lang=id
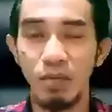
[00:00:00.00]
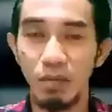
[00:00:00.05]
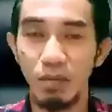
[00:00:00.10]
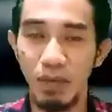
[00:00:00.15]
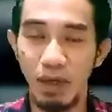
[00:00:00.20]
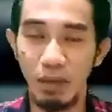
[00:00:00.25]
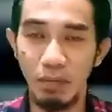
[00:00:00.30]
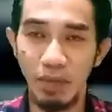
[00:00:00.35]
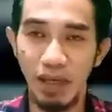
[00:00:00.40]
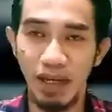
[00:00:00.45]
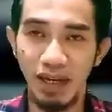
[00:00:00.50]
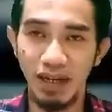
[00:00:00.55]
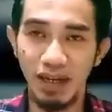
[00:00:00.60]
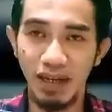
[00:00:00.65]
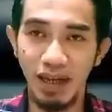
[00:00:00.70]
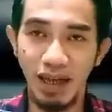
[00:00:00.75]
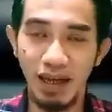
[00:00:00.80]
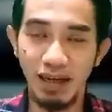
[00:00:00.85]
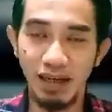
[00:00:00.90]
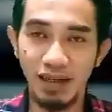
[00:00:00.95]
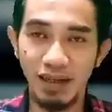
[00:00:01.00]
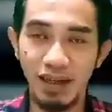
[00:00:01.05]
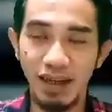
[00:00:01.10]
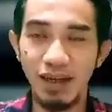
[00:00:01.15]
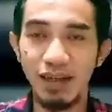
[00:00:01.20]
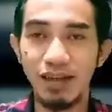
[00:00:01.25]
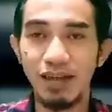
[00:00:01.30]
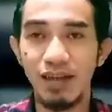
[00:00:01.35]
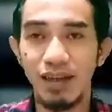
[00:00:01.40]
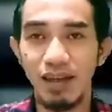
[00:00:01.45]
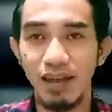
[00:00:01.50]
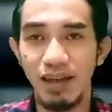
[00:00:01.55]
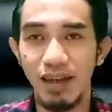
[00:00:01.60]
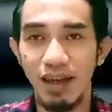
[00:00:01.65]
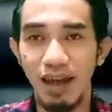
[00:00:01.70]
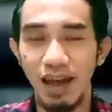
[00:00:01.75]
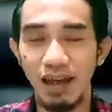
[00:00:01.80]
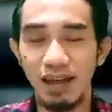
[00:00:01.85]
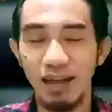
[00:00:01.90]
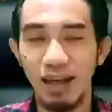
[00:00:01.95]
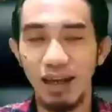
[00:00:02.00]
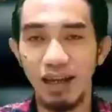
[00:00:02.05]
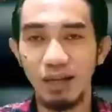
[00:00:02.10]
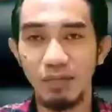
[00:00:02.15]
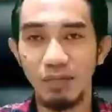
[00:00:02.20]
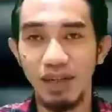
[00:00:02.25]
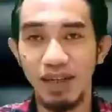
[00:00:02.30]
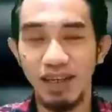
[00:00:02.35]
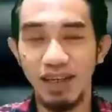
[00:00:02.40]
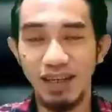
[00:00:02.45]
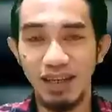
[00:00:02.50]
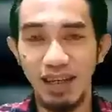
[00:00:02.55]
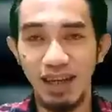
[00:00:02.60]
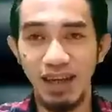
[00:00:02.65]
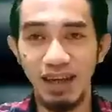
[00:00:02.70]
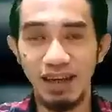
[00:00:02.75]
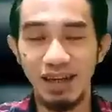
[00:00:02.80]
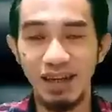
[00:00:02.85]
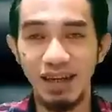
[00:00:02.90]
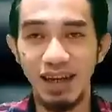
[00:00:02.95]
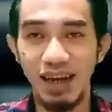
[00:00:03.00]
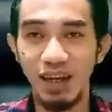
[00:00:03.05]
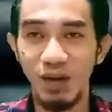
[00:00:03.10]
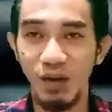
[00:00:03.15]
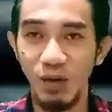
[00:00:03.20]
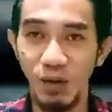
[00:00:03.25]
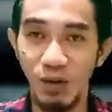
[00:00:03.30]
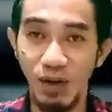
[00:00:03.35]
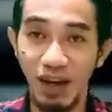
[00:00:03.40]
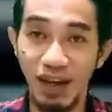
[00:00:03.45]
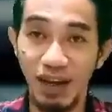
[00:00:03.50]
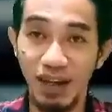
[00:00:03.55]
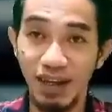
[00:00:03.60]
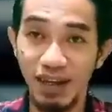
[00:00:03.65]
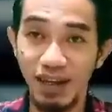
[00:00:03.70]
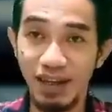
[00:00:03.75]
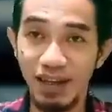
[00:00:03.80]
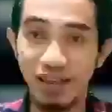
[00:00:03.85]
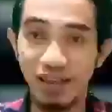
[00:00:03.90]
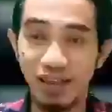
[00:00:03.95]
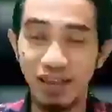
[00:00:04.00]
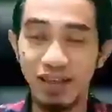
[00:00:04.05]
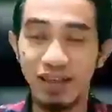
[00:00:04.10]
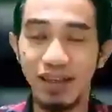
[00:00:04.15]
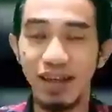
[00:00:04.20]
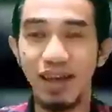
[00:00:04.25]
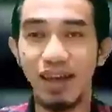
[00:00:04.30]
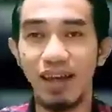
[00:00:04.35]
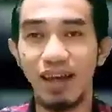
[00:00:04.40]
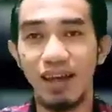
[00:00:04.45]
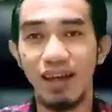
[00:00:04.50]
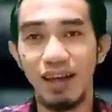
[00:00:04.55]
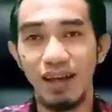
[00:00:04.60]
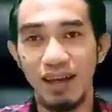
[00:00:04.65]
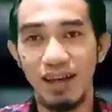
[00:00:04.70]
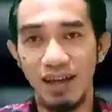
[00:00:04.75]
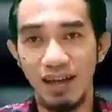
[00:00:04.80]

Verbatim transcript: memamerkan ya akan menikah dengan orang ketiga